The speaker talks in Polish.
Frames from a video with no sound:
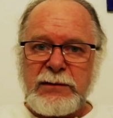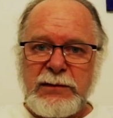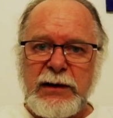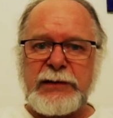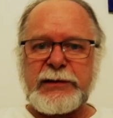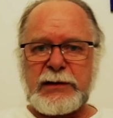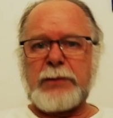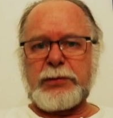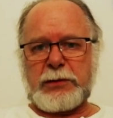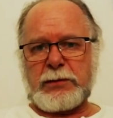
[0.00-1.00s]
Nic
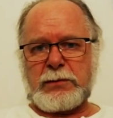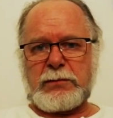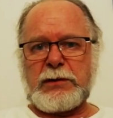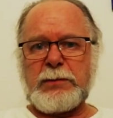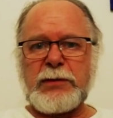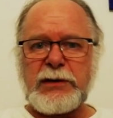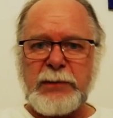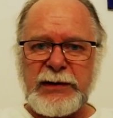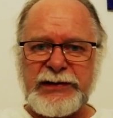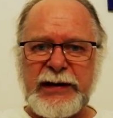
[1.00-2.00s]
nie prorokuje, bo nie
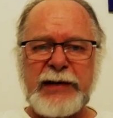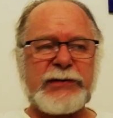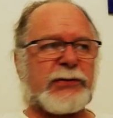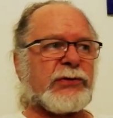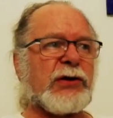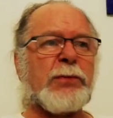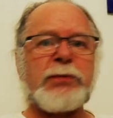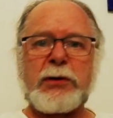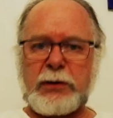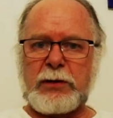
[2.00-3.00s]
ma sensu. Co
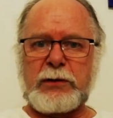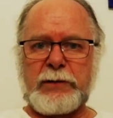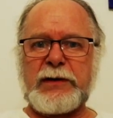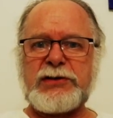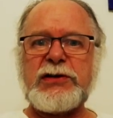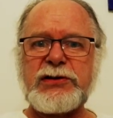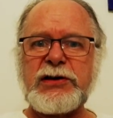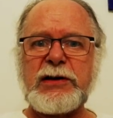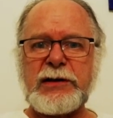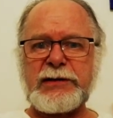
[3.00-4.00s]
prorokować? Nic
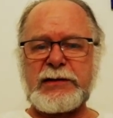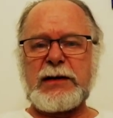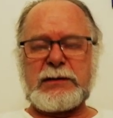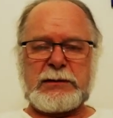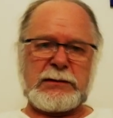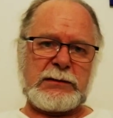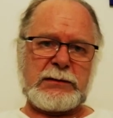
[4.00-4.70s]
się nie stanie.